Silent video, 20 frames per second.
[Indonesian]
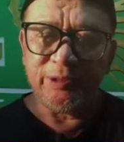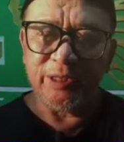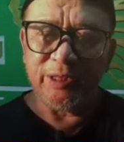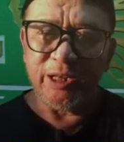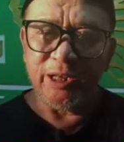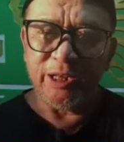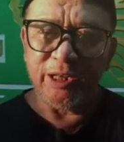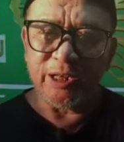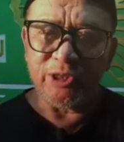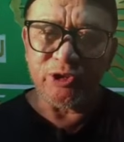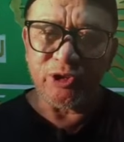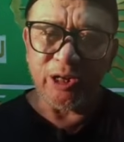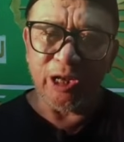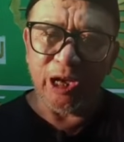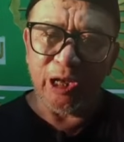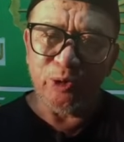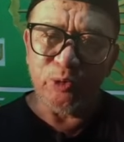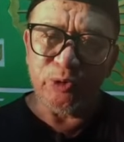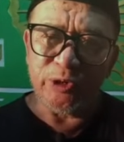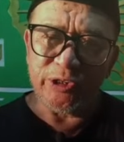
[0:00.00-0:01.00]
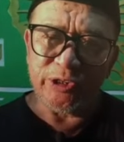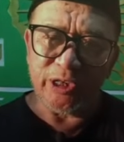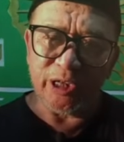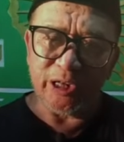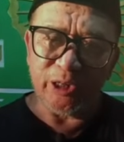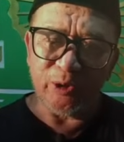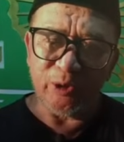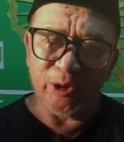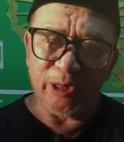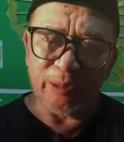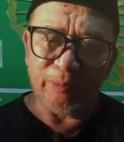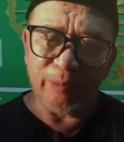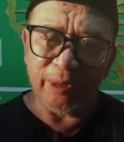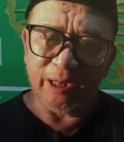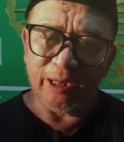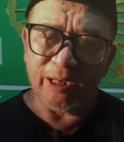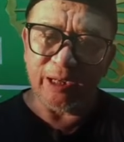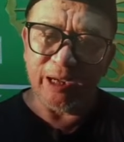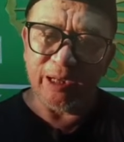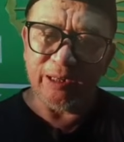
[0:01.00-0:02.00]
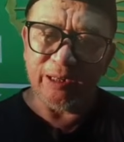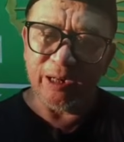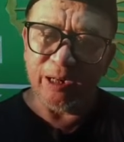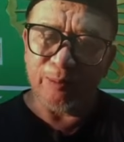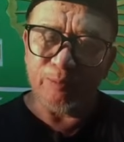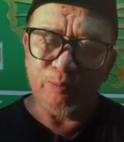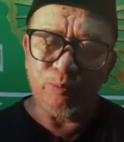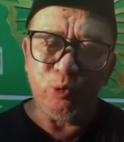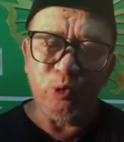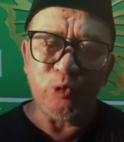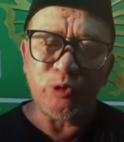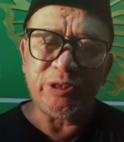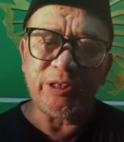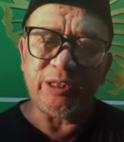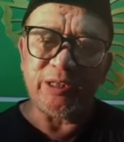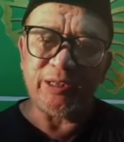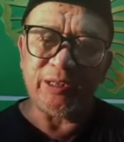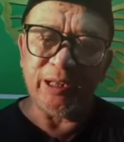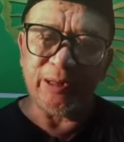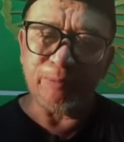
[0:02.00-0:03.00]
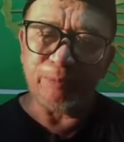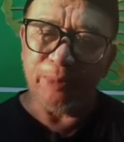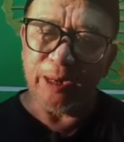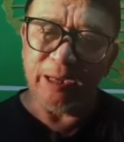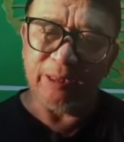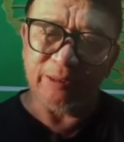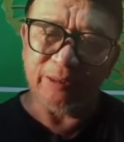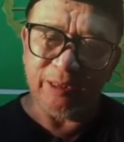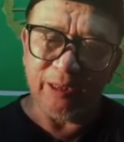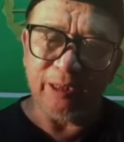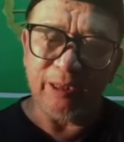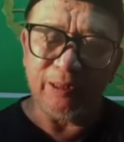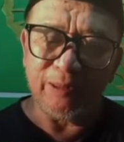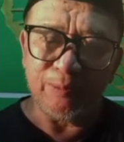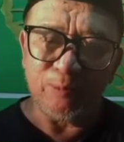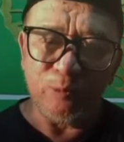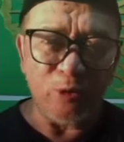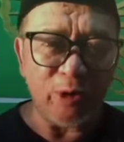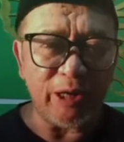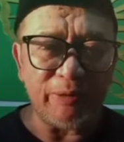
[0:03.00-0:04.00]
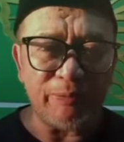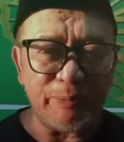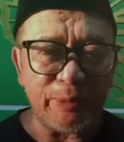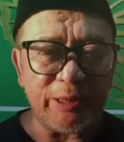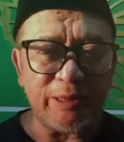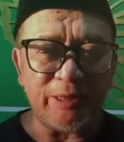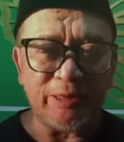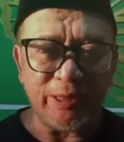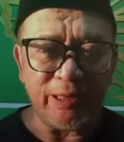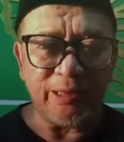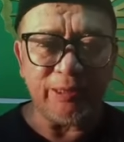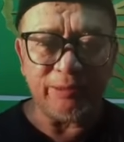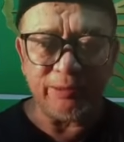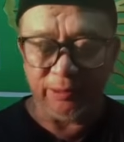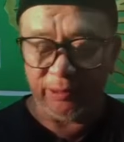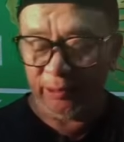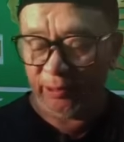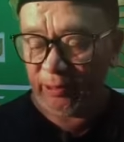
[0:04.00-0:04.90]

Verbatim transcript: dan yang selalu dicari oleh mereka adalah bukti dan fakta bukan fitnah